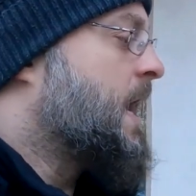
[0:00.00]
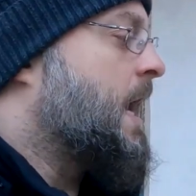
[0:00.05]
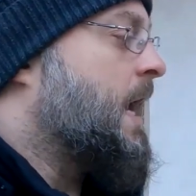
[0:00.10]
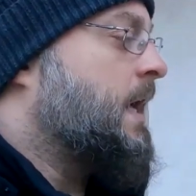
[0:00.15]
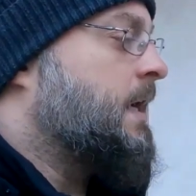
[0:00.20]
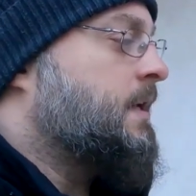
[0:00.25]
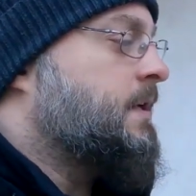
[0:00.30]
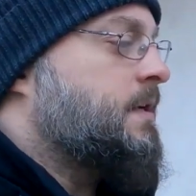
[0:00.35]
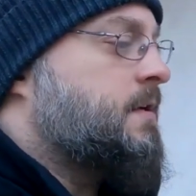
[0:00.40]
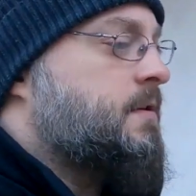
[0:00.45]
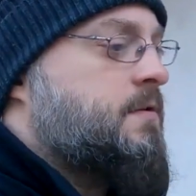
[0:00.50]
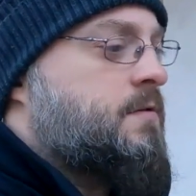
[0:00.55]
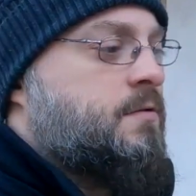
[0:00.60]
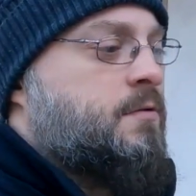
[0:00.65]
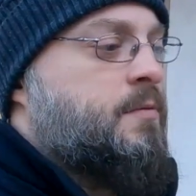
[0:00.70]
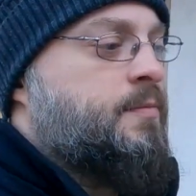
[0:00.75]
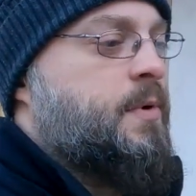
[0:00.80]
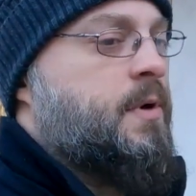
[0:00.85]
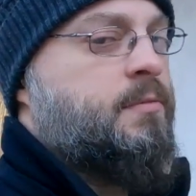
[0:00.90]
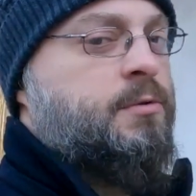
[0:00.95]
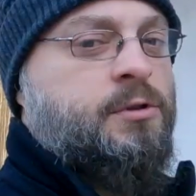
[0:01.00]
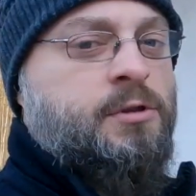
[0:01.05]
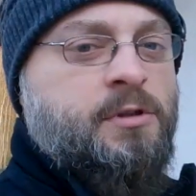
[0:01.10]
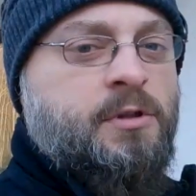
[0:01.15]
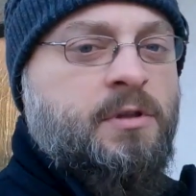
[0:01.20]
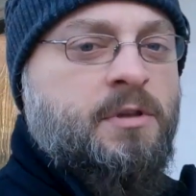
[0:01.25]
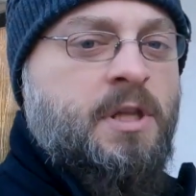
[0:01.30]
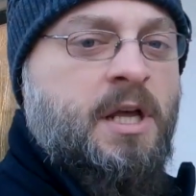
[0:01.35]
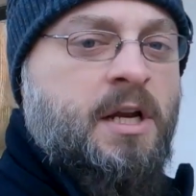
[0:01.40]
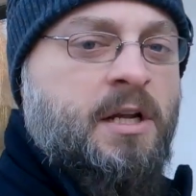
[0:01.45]
Ale skupiam się
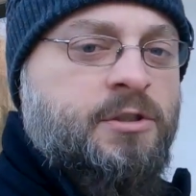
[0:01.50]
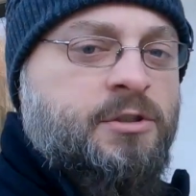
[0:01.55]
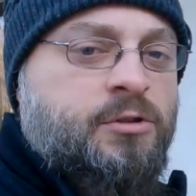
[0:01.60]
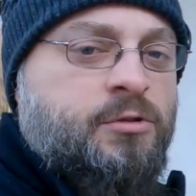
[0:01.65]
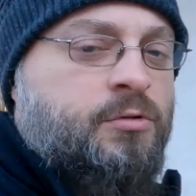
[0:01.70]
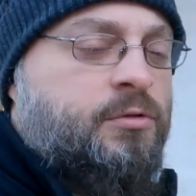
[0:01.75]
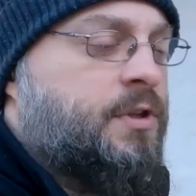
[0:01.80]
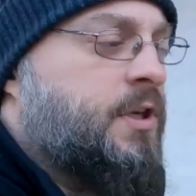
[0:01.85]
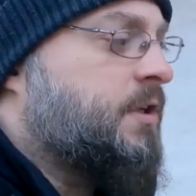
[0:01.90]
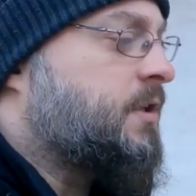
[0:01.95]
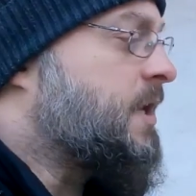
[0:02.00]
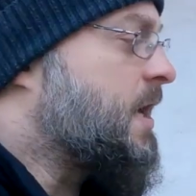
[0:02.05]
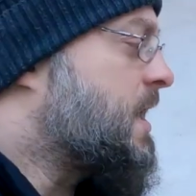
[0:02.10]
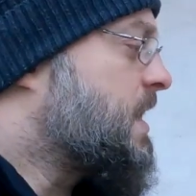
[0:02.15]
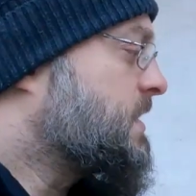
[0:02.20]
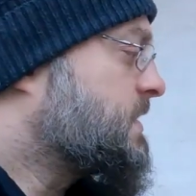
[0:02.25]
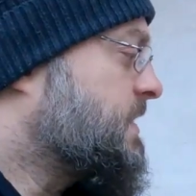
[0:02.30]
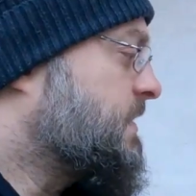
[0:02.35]
na razie tutaj na